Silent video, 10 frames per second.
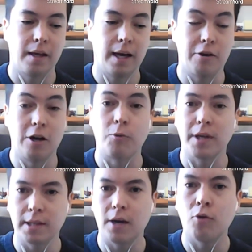a ellos les
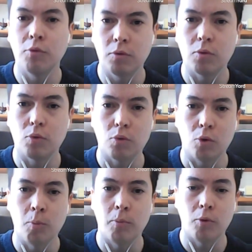cuesta un,
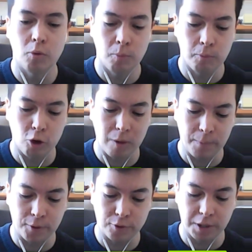poco
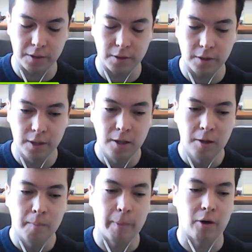más, por supuesto,
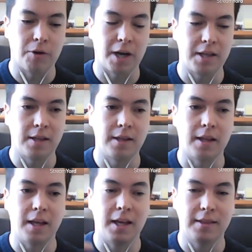pero los que
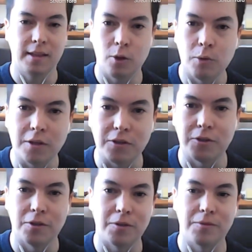tienen este
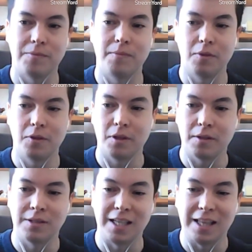adulto
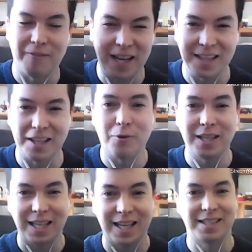significativo
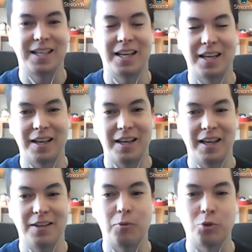atrás, que
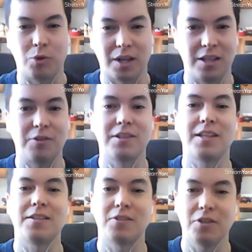es como tu red de
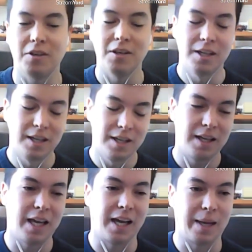contención,
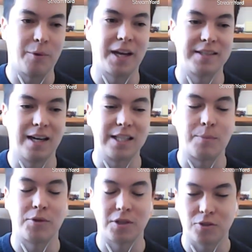eh, creemos que se le
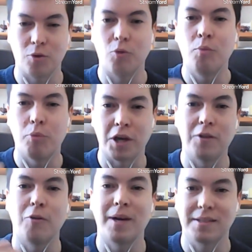hace el proceso un
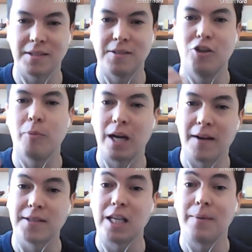poquito más sencillo para
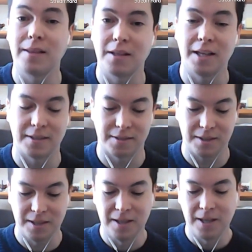avanzar y
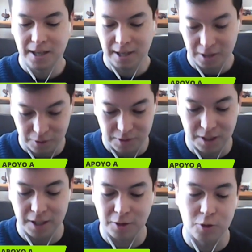mantenerse.
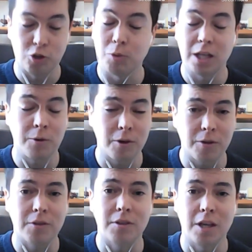Entonces, estoy súper de
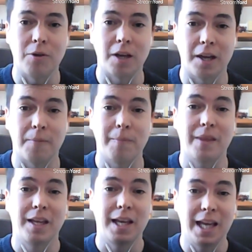acuerdo contigo que
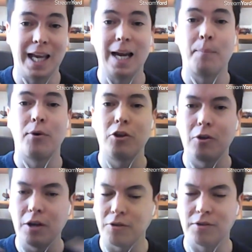el
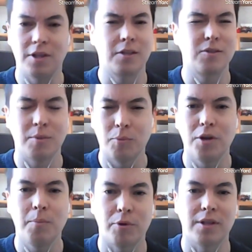apoyo del contexto es
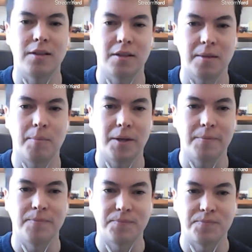muy importante también.